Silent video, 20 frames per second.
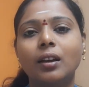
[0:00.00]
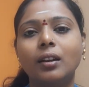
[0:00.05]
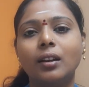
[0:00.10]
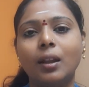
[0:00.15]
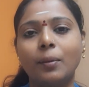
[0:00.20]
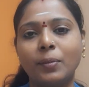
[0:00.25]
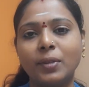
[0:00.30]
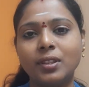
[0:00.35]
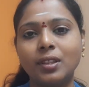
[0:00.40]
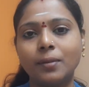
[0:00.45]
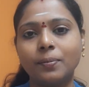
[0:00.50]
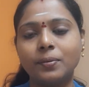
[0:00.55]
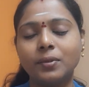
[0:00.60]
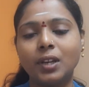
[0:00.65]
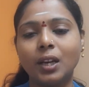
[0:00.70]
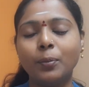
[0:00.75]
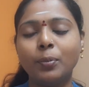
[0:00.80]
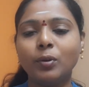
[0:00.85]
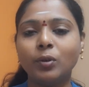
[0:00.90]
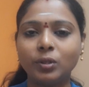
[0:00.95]
நம்ம
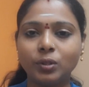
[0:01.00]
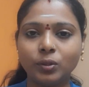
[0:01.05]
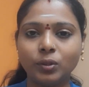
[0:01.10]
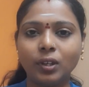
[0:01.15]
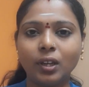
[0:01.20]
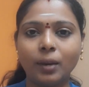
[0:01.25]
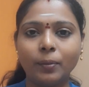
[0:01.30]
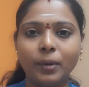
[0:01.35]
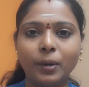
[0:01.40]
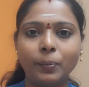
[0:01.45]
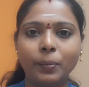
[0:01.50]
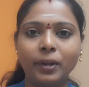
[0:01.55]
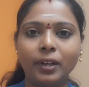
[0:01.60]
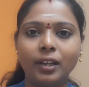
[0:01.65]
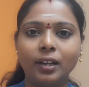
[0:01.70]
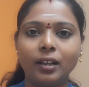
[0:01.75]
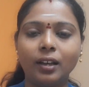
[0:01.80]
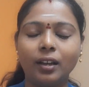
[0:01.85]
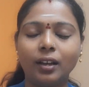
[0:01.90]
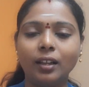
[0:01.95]
சப்ஸ்கிரைபர் ஒருத்தங்க கமெண்ட்
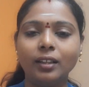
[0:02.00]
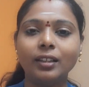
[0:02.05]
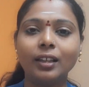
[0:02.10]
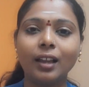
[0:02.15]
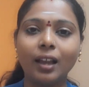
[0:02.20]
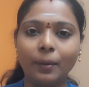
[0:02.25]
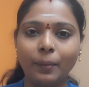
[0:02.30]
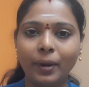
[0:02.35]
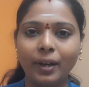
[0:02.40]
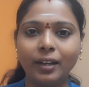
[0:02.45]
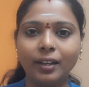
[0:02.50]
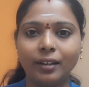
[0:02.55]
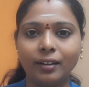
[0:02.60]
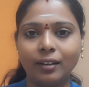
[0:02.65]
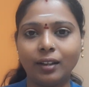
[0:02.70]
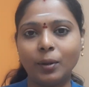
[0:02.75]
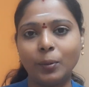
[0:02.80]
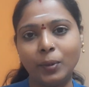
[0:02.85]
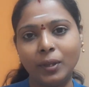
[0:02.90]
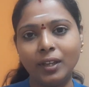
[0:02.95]
பண்ணியிருக்காங்க அந்த கமெண்ட் என்ன
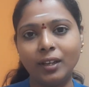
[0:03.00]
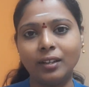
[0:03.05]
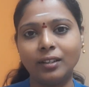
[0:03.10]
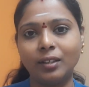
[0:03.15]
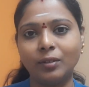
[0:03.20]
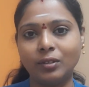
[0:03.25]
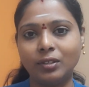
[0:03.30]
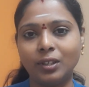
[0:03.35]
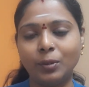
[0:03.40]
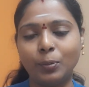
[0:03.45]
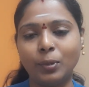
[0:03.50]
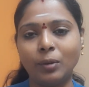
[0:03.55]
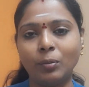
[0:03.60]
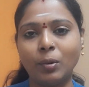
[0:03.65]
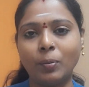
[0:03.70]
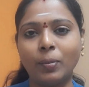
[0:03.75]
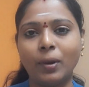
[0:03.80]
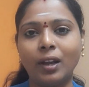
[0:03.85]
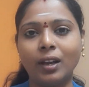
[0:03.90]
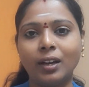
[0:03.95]
அப்படிங்கிறத வந்து இப்போ நம்ம
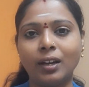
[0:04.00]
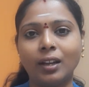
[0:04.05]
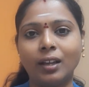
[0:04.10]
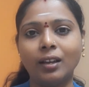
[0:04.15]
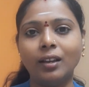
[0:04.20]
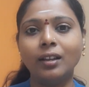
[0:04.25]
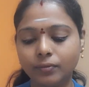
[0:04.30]
பார்க்கலாம்